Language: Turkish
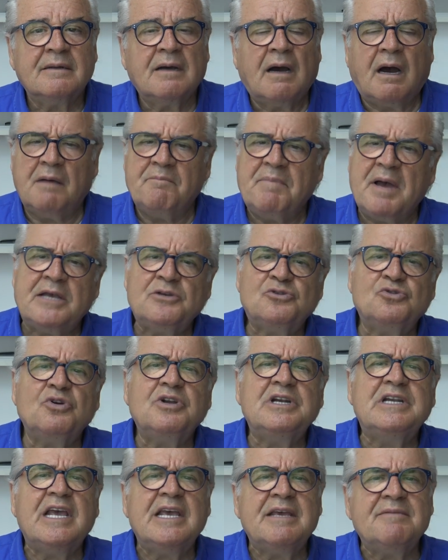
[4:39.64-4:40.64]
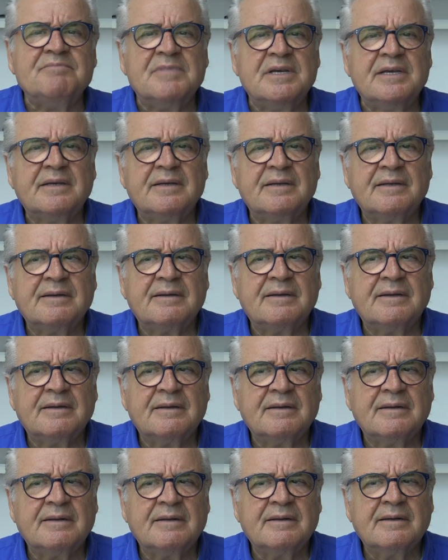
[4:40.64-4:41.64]
Hay ben söyleyeyim mi?
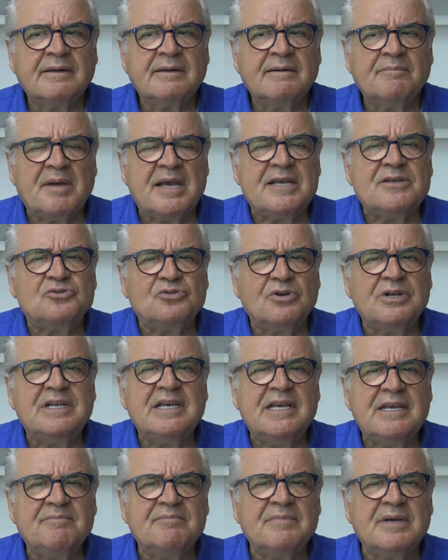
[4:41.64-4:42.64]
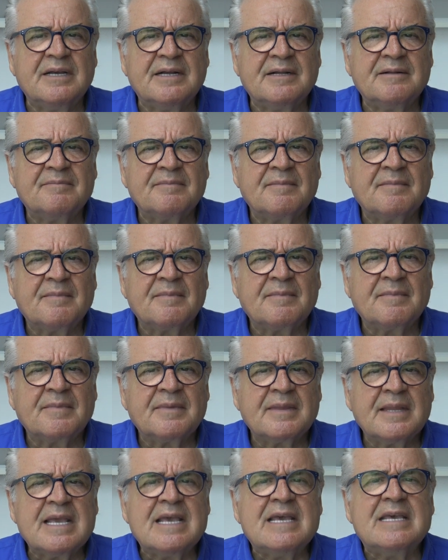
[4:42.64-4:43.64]
Ben söyleyeyim mi?
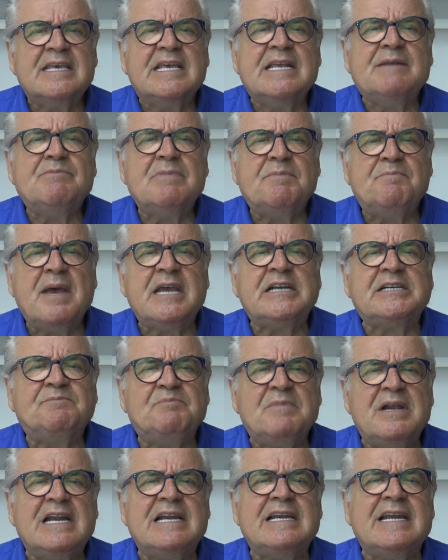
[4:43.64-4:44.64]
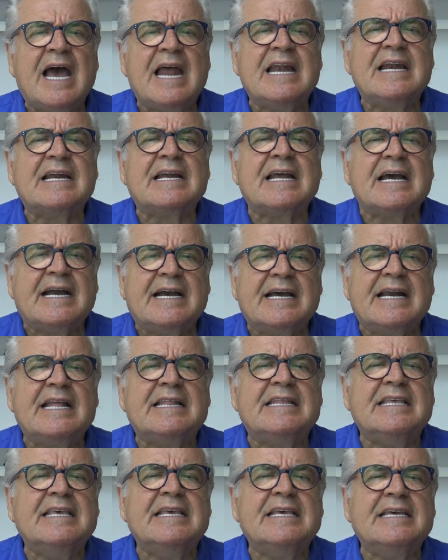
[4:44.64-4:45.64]
25 milyar lira
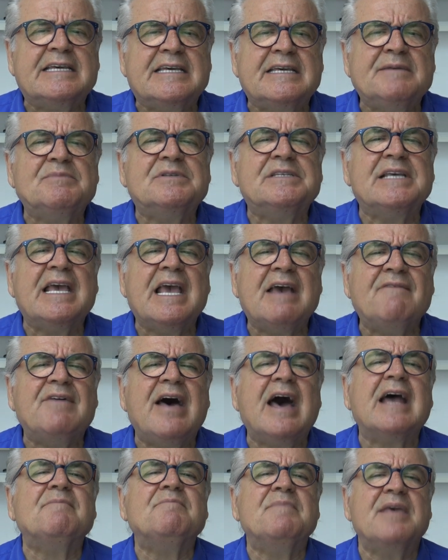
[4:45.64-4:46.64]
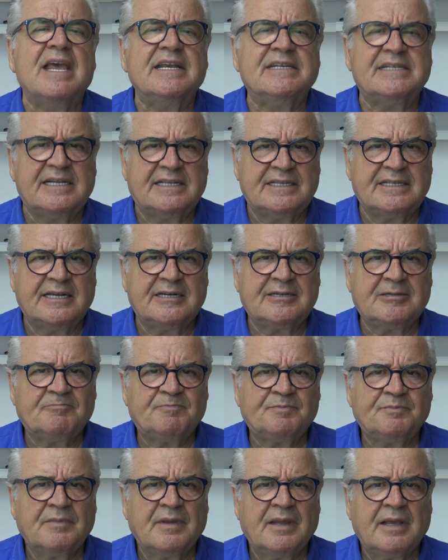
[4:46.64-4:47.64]
krediyi kimseye vermeyecekler.
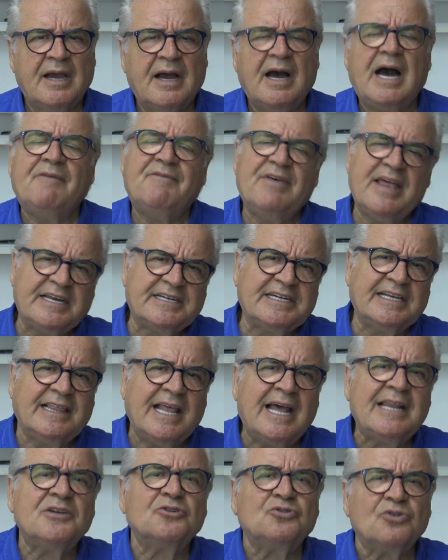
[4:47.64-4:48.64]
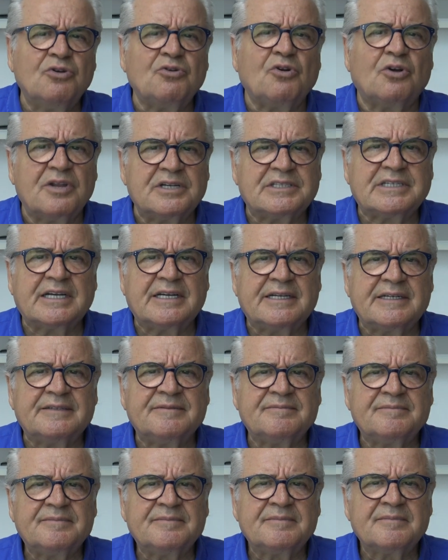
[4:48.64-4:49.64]
Ha verecekler de şöyle olacak.
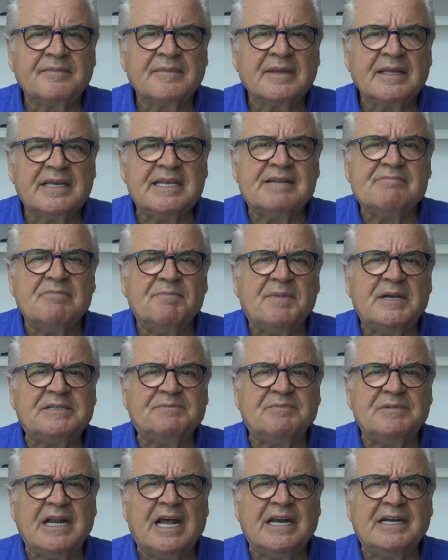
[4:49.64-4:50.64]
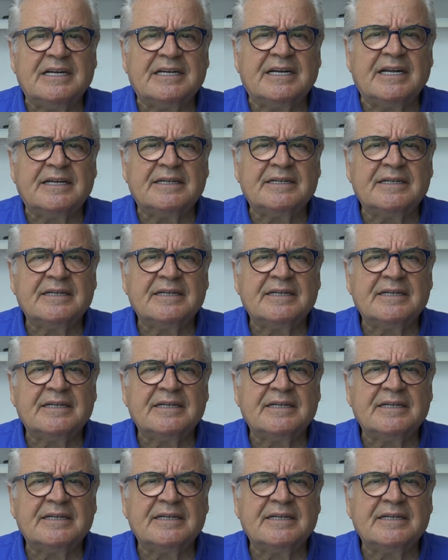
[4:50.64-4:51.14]
25 milyar lira.